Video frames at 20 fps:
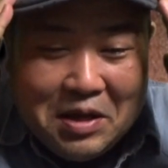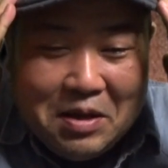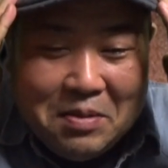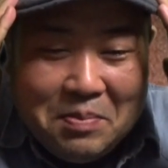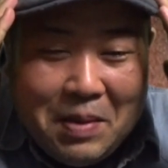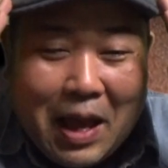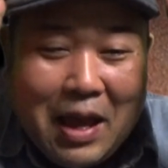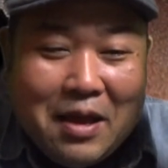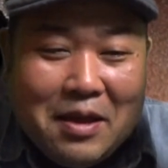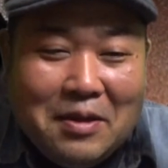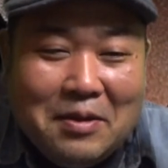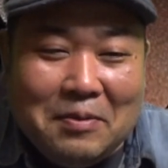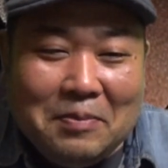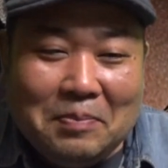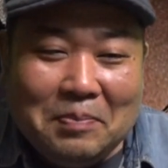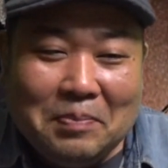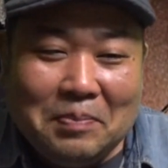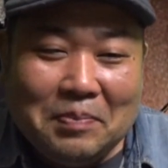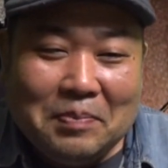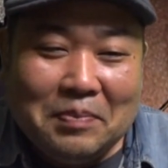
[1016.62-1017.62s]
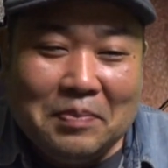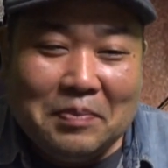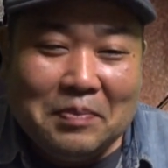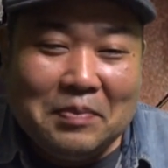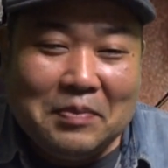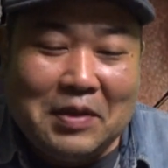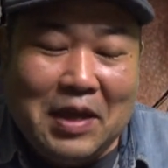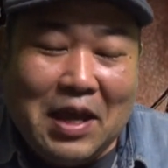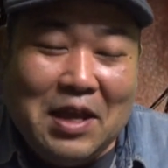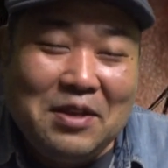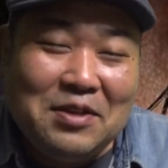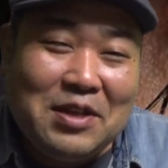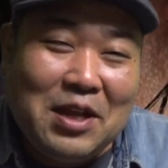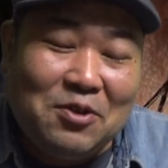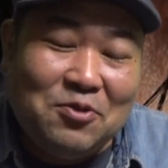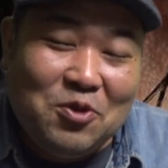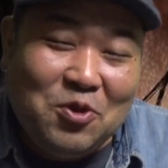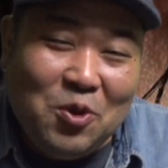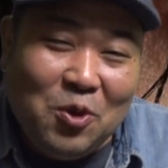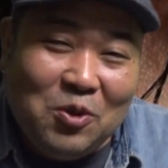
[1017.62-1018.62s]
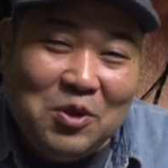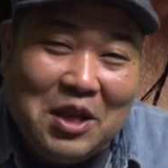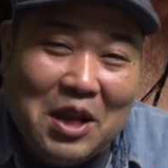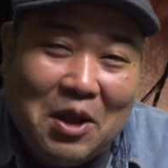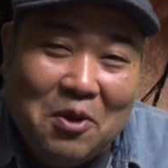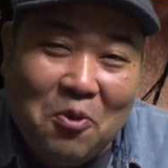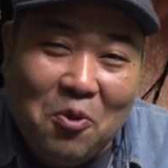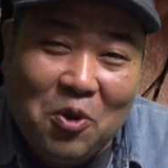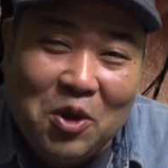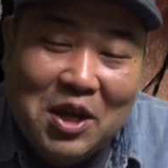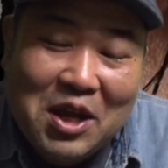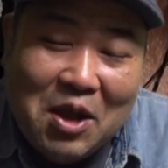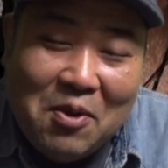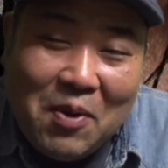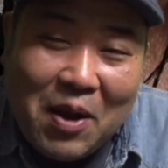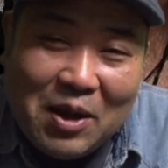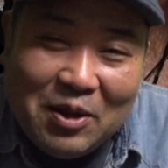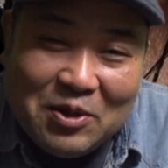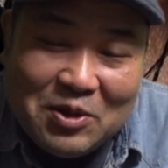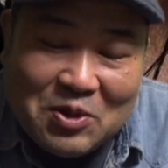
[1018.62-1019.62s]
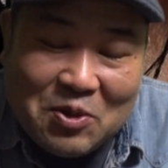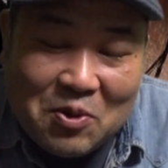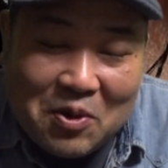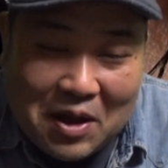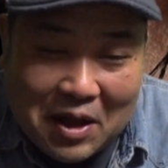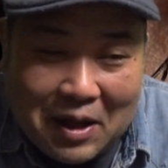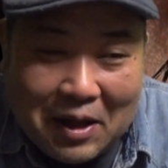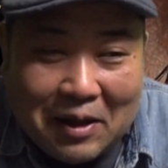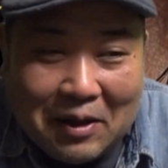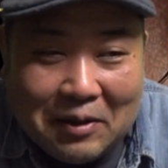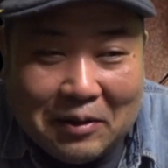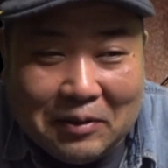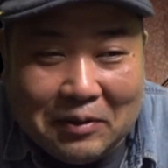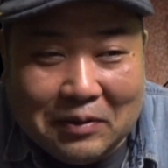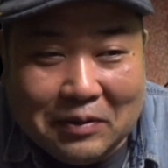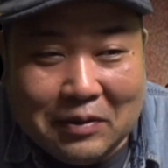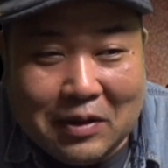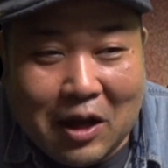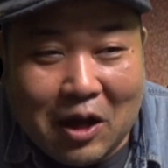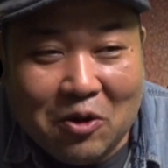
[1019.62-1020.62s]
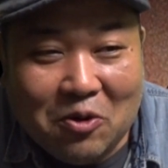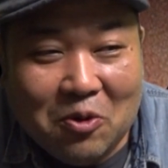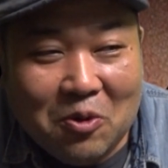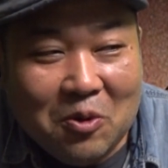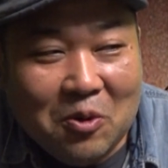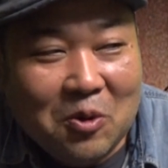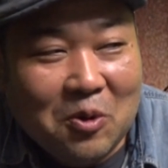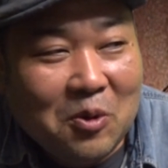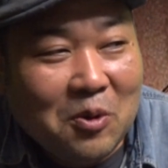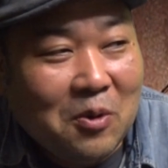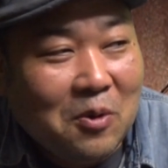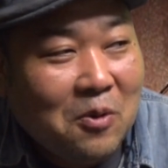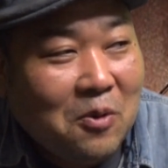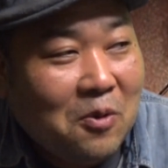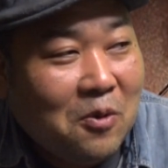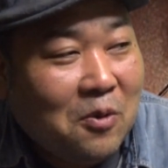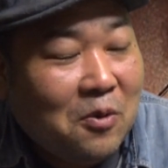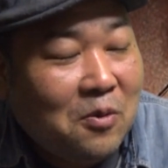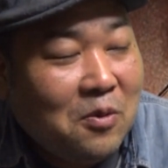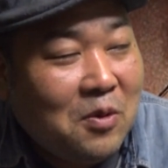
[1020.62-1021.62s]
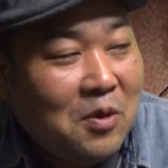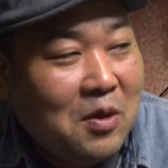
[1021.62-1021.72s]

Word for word: まあ、原作読んでない俺が悪いのか、あのー、